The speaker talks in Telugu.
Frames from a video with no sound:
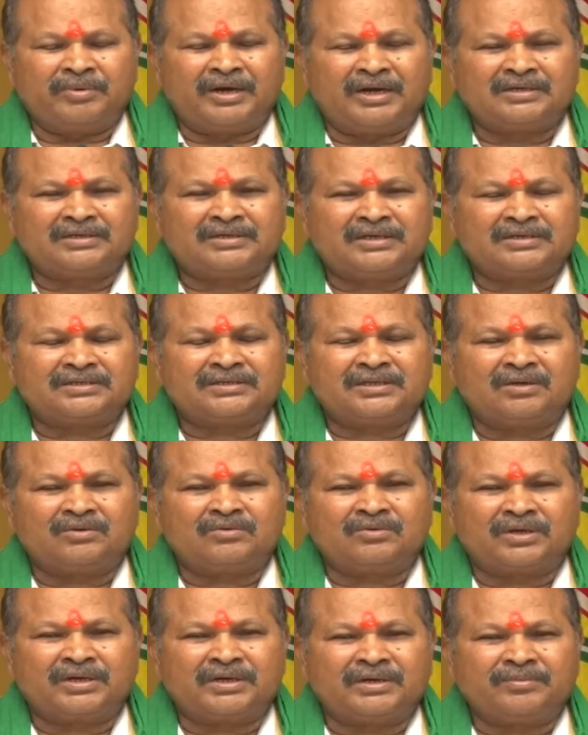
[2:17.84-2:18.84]
డిమాండ్ చేస్తూ
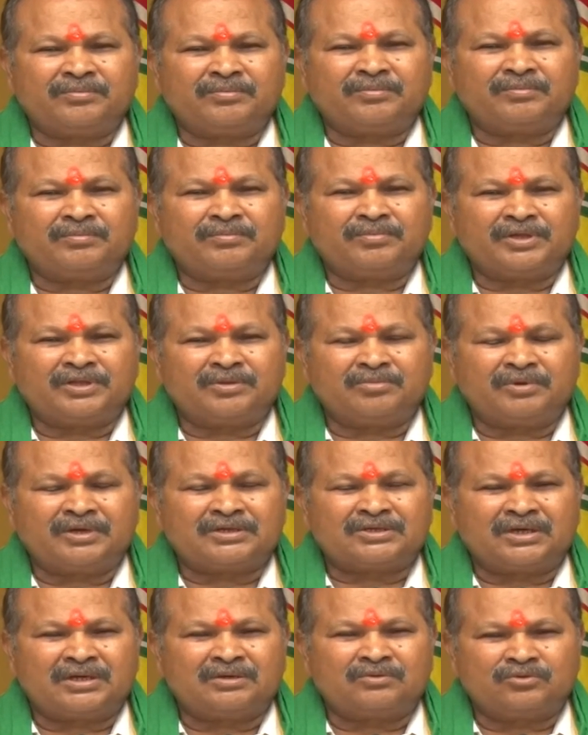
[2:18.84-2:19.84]
ఉంటే
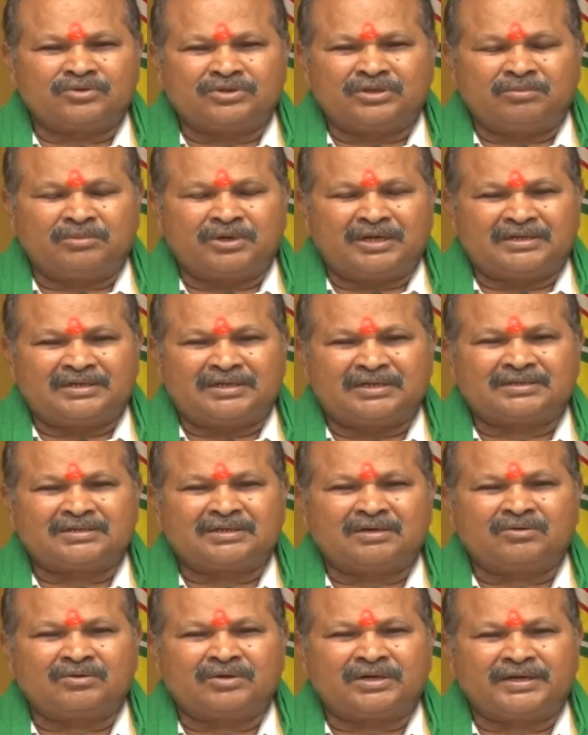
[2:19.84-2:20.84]
ప్రతిపక్షాలు ఉద్యమాలు
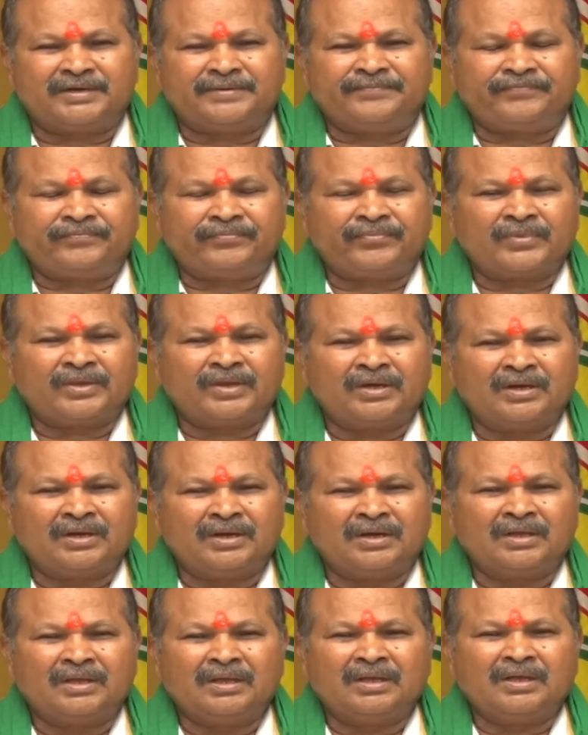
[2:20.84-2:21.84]
చేస్తూ ఉంటే
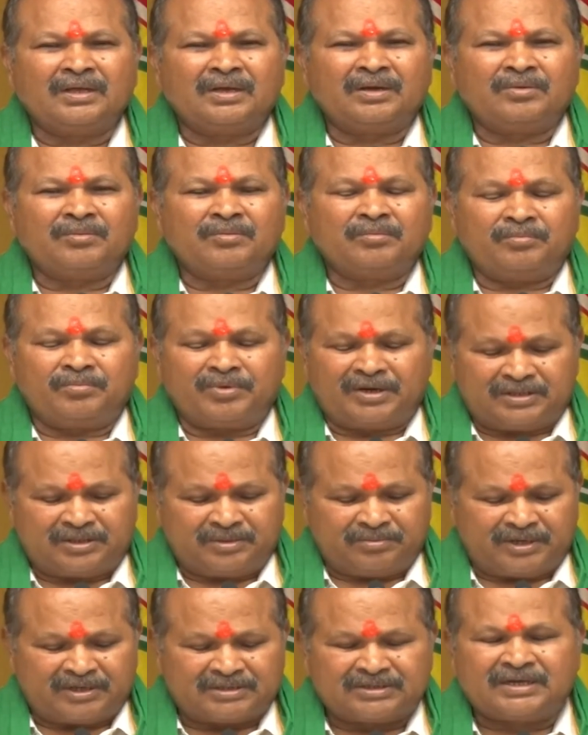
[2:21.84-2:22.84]

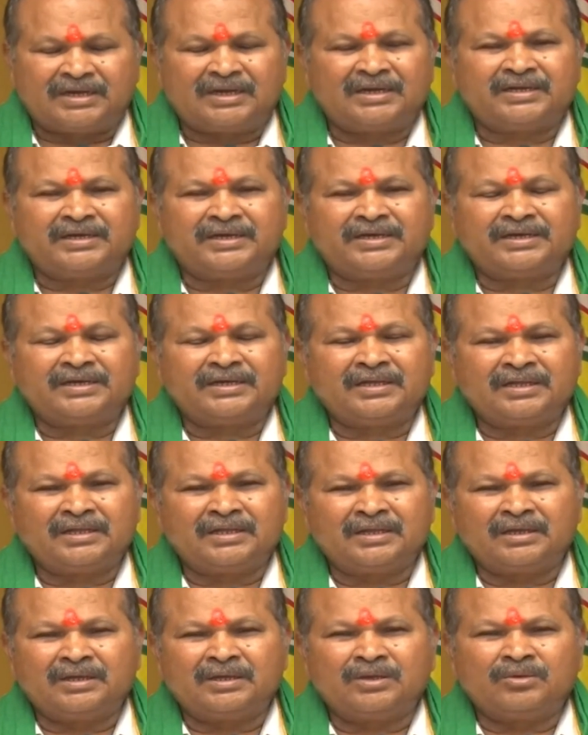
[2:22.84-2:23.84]
ప్రతిపక్షాలని
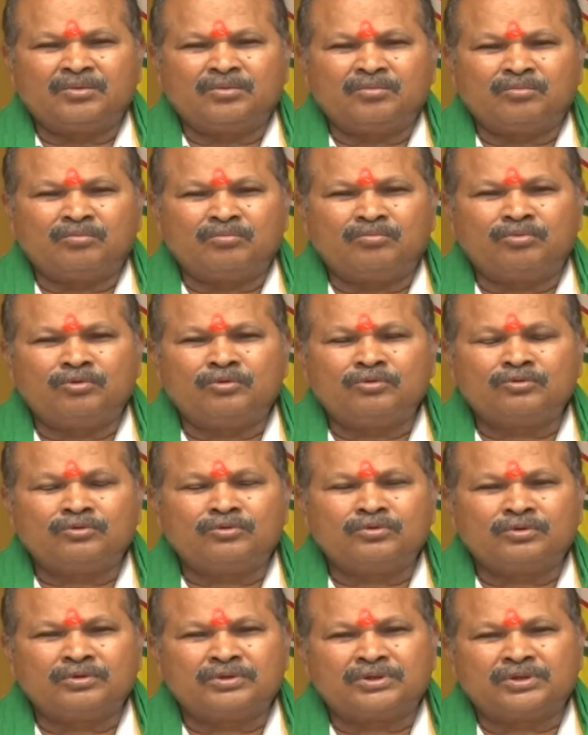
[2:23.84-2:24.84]

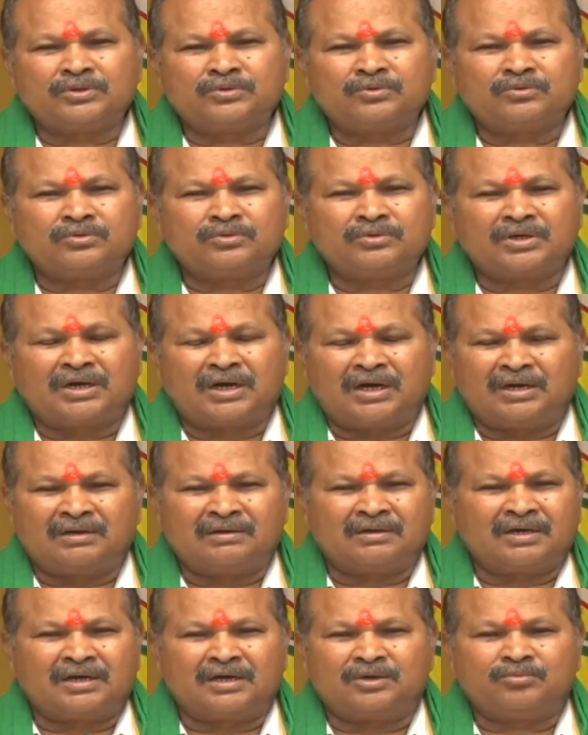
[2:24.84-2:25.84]
బూతులు తిడుతూ
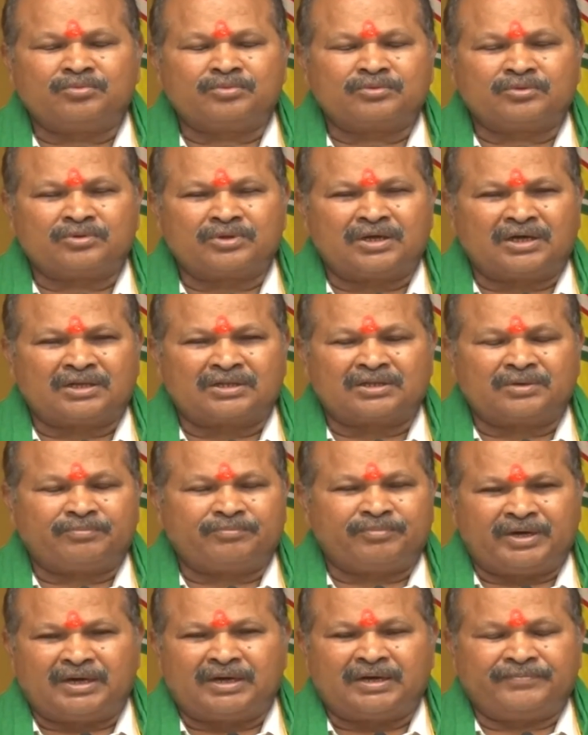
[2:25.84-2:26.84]
కాలం గడుపుతున్నారు
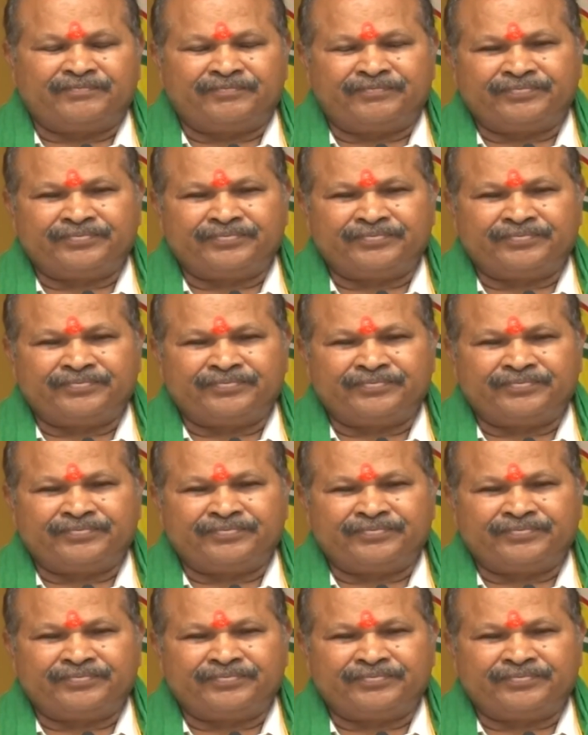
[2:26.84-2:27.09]
తప్ప